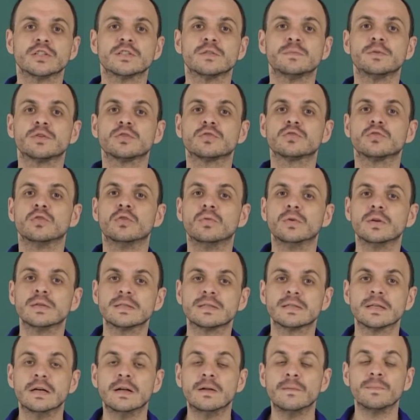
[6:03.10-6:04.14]
as
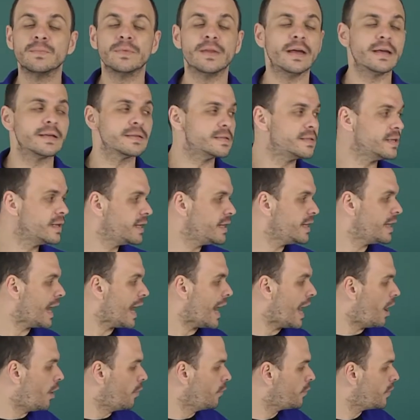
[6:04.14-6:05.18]
pessoas né, serem
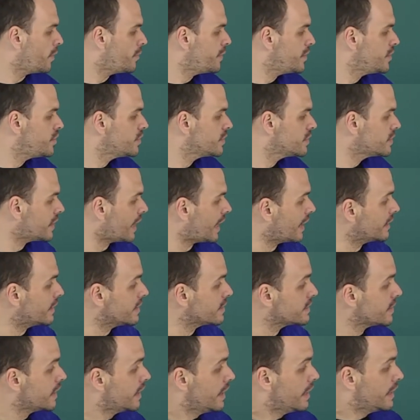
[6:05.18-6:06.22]

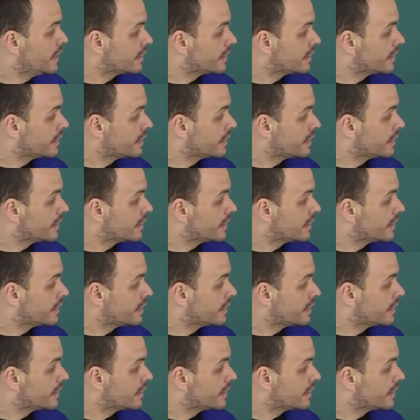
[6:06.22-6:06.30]
alfabetizadas